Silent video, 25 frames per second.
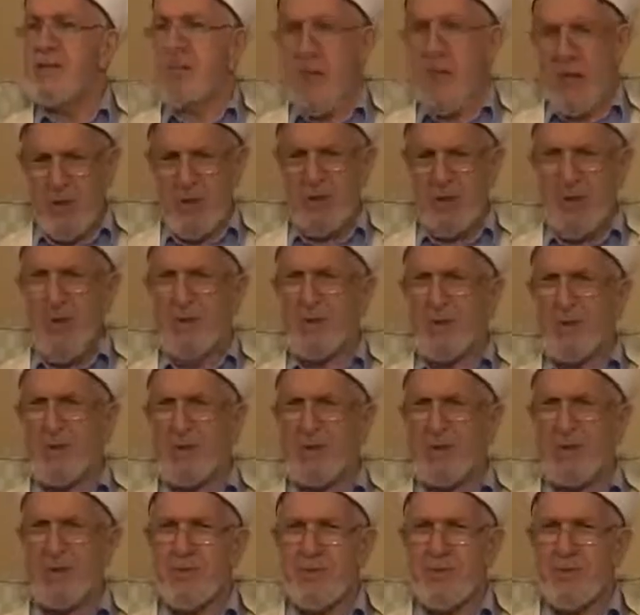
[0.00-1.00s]
Ben ondan
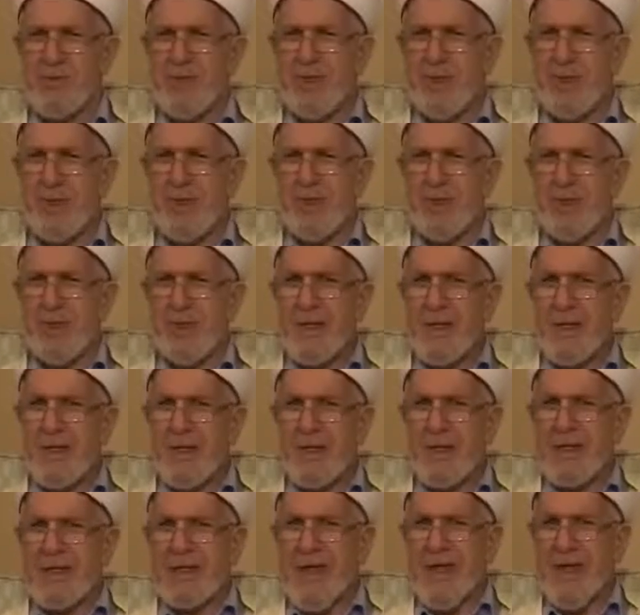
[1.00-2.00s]
üstünüm.
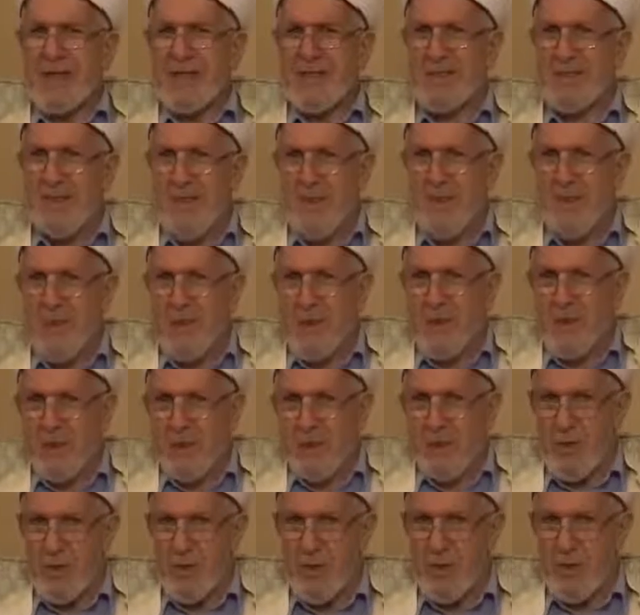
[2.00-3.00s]
Ders
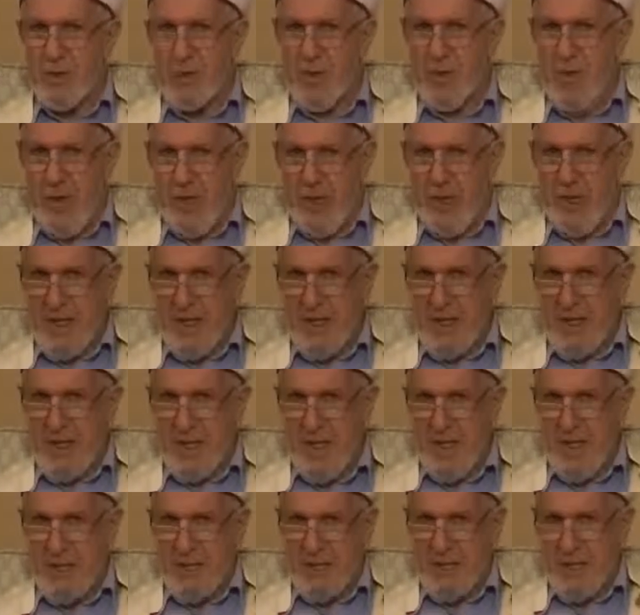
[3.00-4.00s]
çekiyor Allah'ın
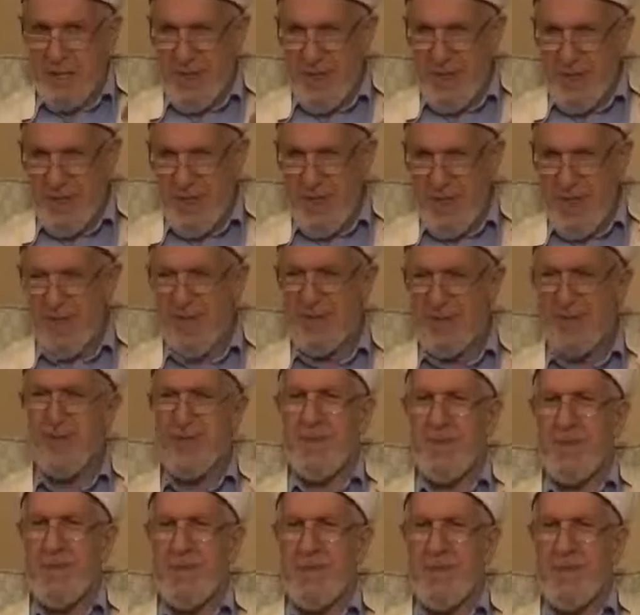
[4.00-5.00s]
emrine.
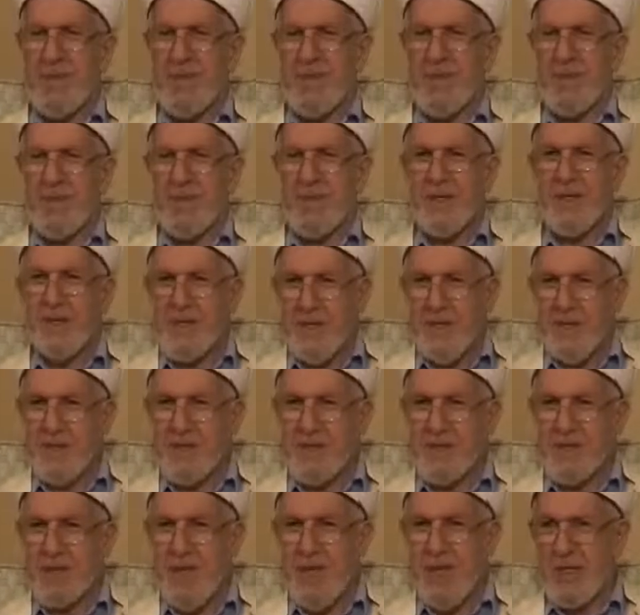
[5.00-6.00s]

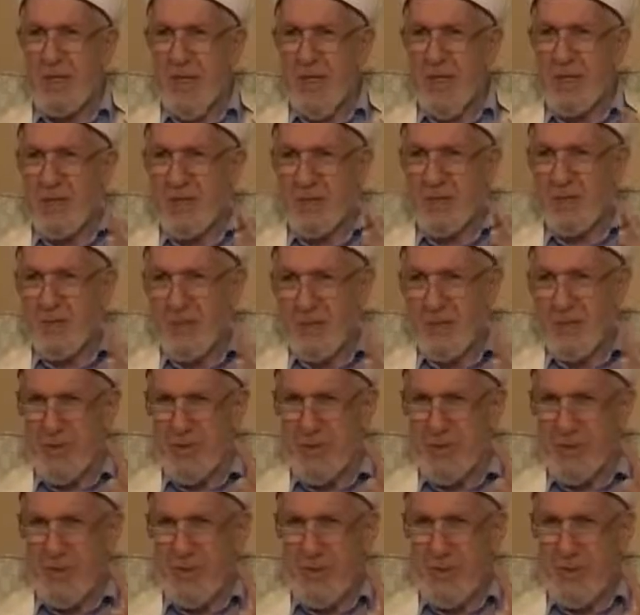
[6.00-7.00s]
Evet, şeytanlık
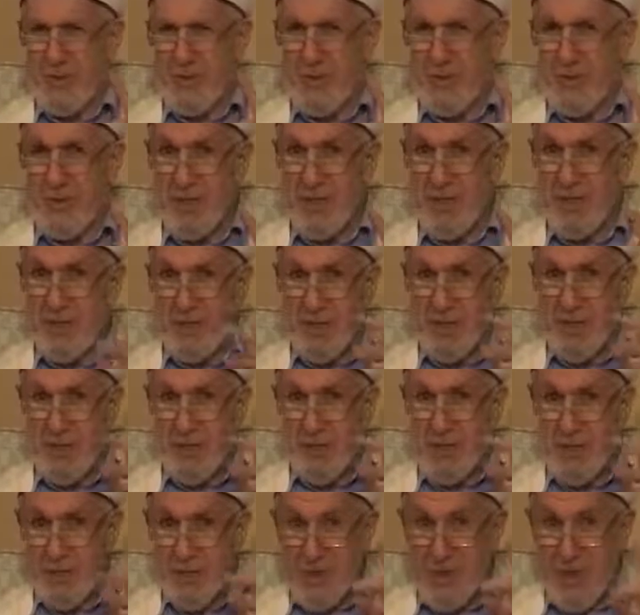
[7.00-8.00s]
budur. İnce
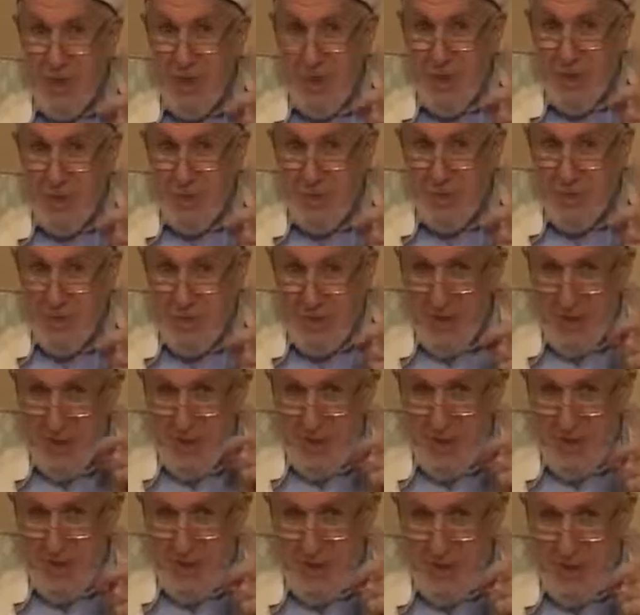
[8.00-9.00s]
bir nokta var burada,
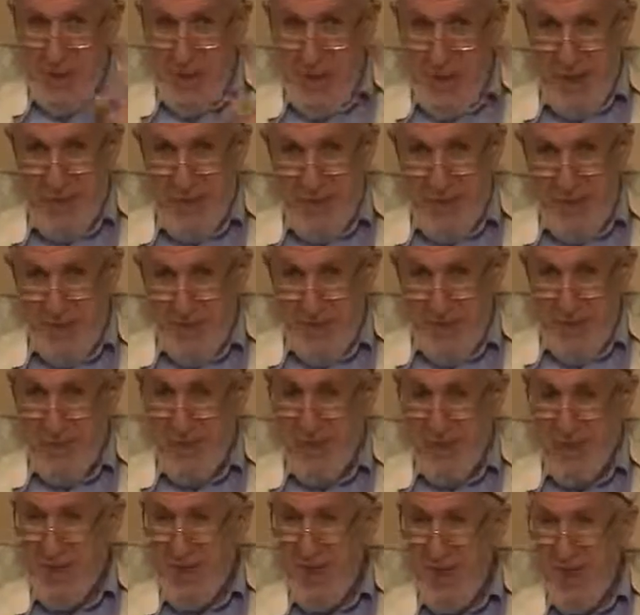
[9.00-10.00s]
dikkatinizi çekiyorum.
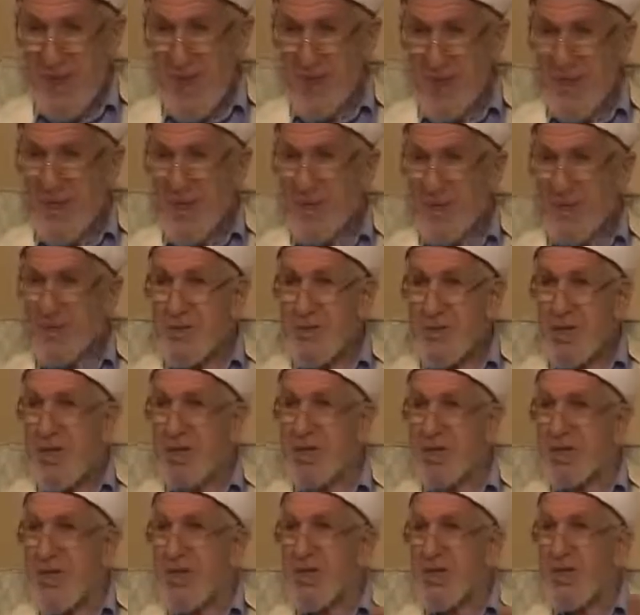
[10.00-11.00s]

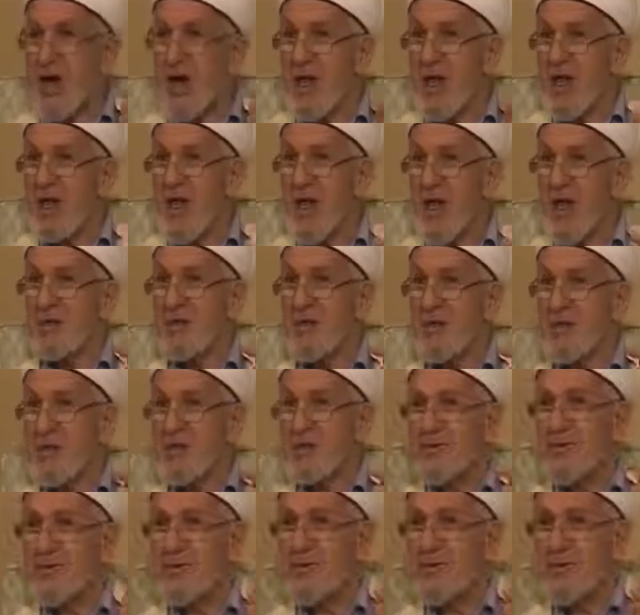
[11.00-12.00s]
Şeytan Allah
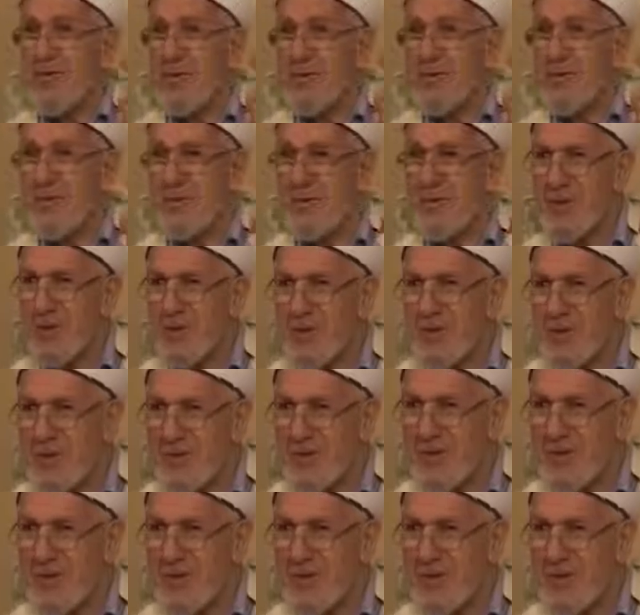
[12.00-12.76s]
yoktur demiyor.